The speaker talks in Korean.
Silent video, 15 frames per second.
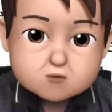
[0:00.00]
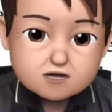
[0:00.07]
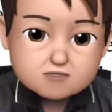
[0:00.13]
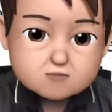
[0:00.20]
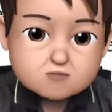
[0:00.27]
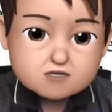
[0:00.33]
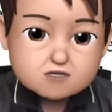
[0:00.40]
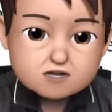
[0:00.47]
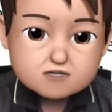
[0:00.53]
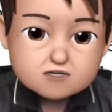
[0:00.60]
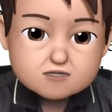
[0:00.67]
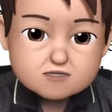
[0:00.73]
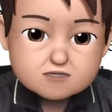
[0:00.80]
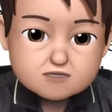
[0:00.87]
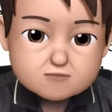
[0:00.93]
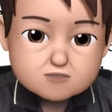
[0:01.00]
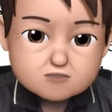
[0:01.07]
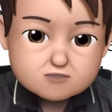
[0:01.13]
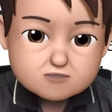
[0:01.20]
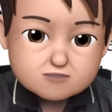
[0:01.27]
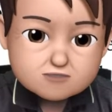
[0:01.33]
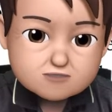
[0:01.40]
When we are
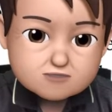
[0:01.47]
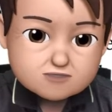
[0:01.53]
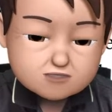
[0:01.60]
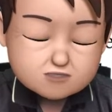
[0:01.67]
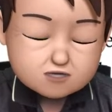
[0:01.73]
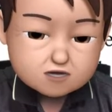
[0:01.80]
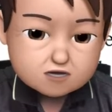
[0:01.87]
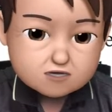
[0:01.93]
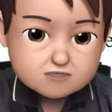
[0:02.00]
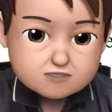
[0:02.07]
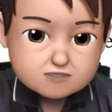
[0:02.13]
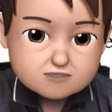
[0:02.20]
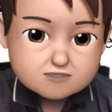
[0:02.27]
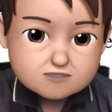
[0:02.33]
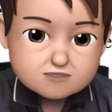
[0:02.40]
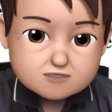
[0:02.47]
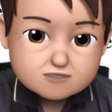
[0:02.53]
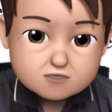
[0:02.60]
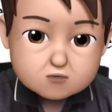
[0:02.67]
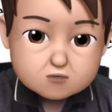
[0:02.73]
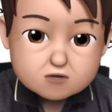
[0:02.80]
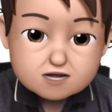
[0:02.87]
emotionally charged,
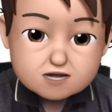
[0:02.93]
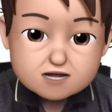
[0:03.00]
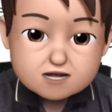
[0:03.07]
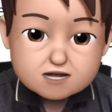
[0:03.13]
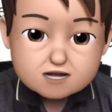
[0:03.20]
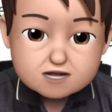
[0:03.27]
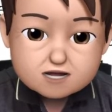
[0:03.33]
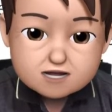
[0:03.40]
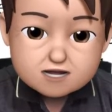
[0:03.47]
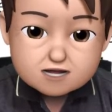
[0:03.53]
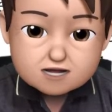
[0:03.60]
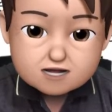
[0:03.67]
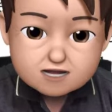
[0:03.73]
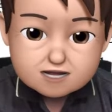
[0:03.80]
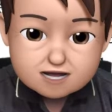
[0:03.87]
우리가